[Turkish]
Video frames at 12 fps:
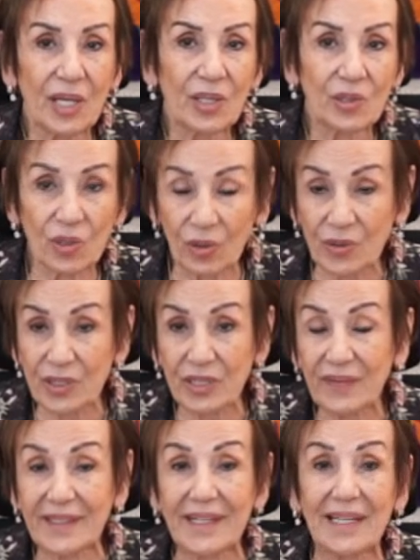Son
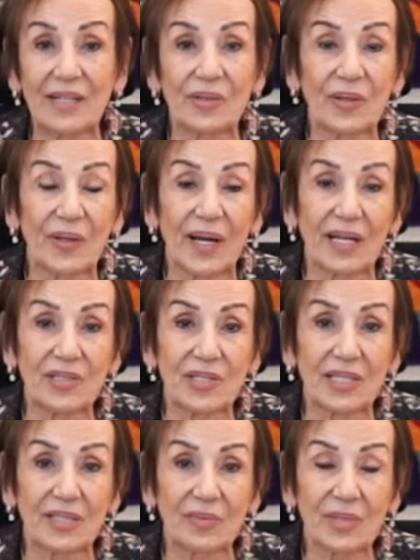sınıfa gelen
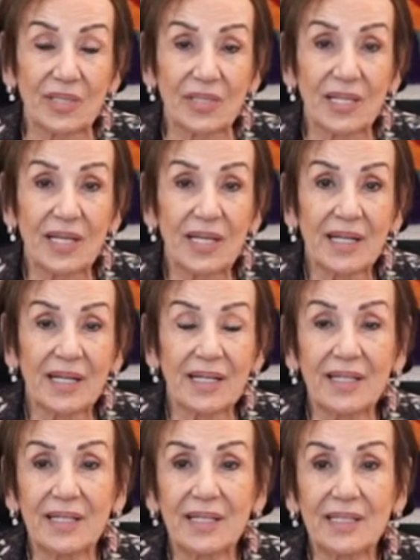öğrencilerimiz
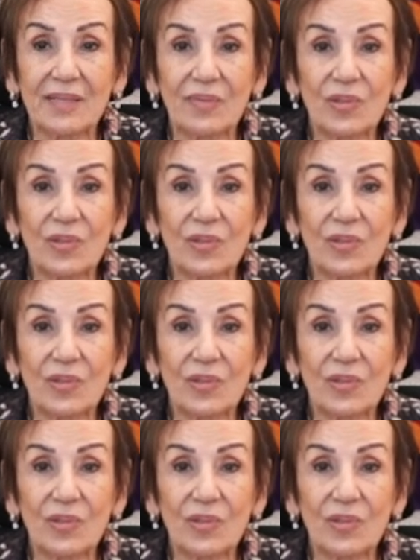e,